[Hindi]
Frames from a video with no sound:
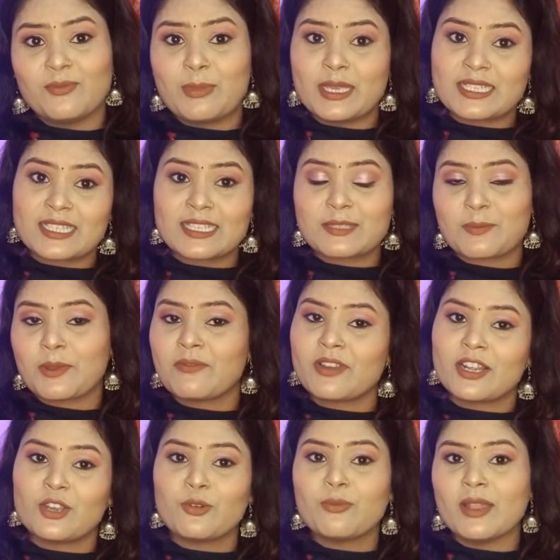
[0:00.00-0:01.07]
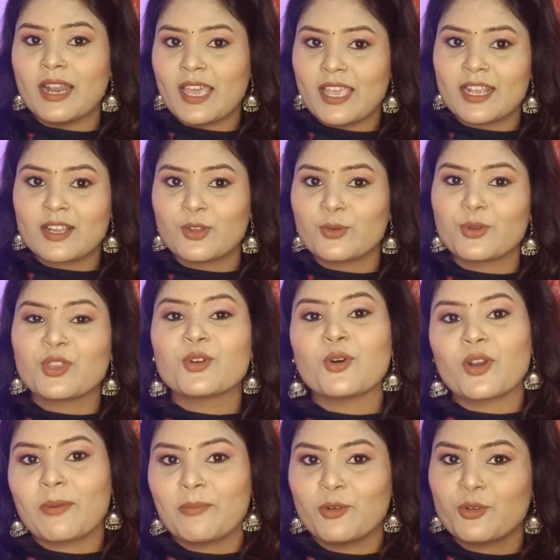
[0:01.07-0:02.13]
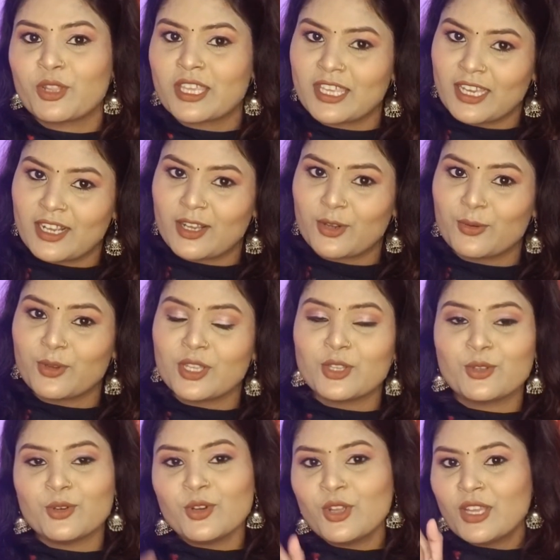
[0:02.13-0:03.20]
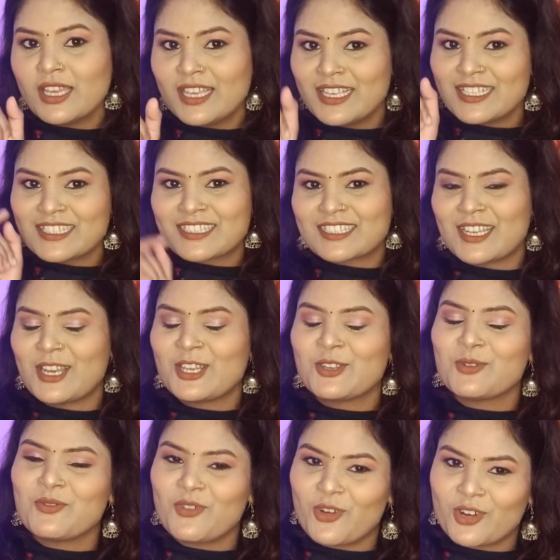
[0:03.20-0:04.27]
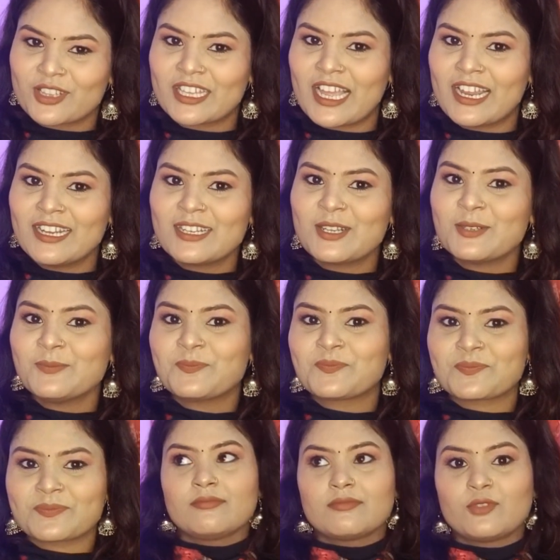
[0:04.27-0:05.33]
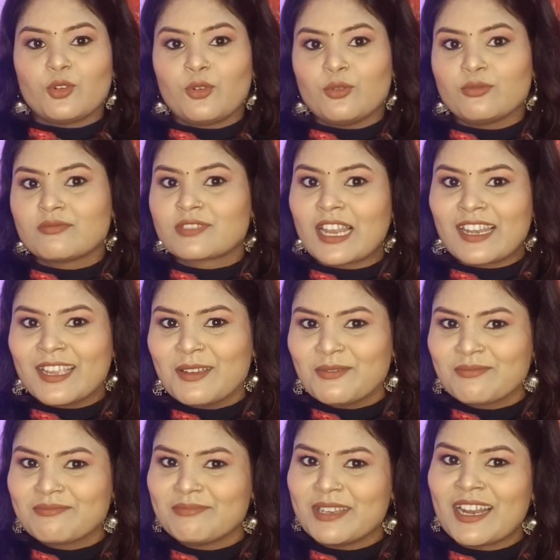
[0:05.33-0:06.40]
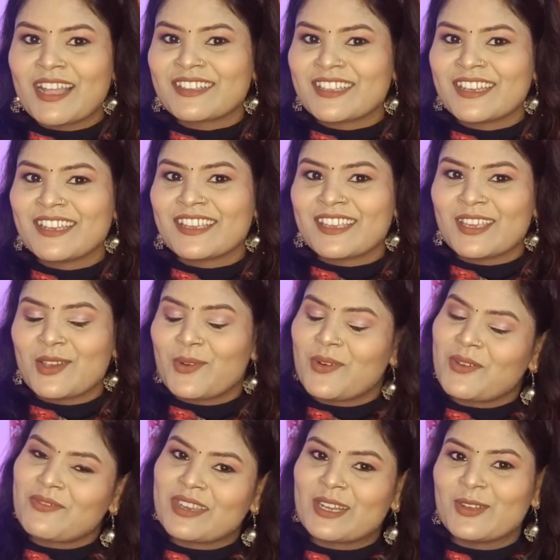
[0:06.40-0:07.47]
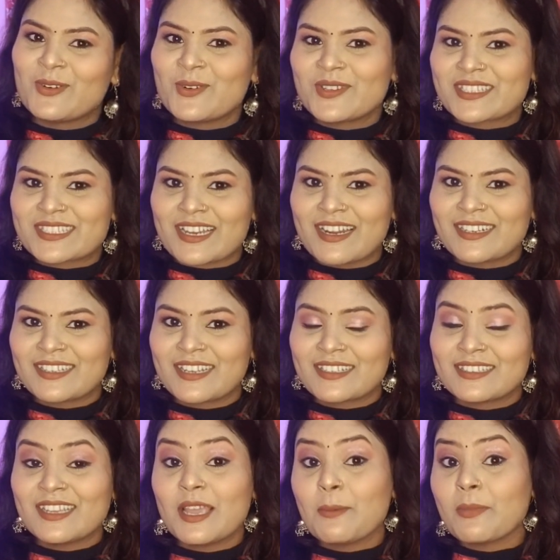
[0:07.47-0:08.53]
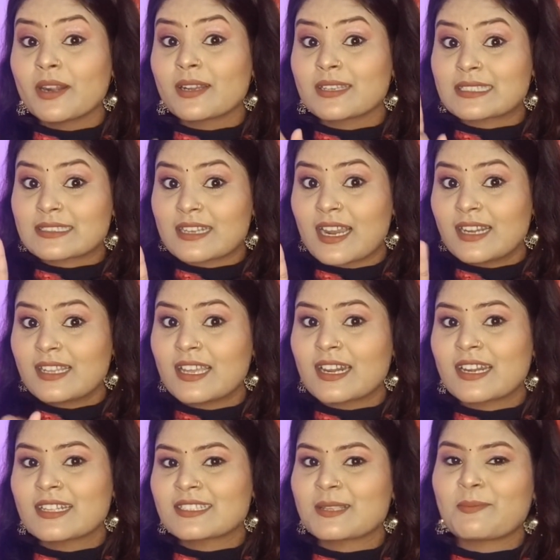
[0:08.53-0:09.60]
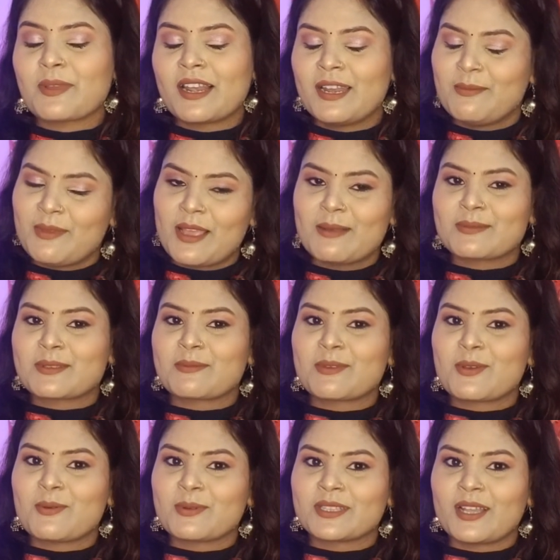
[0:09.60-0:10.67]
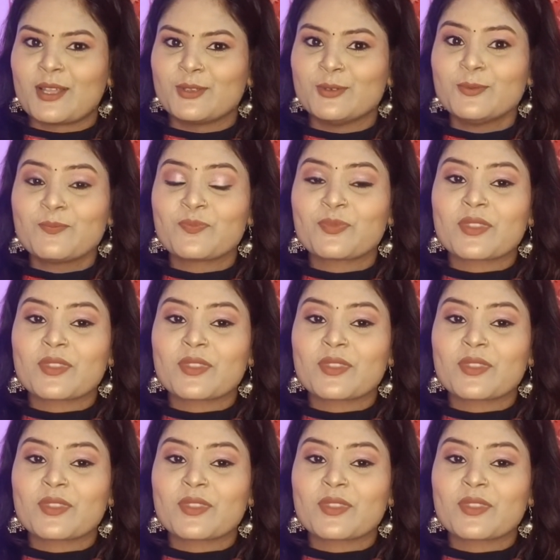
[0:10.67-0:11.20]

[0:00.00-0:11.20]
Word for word: बेसिस uh, पे वीडियो बनाया करूँगी और अपलोड किया करूँगी तो स्टे ट्यून फॉर दैट तो चलिए बिना देरी किए हुए वीडियो को स्टार्ट करते हैं बट स्टार्ट करने से पहले मैं आप सभी को बता दूँ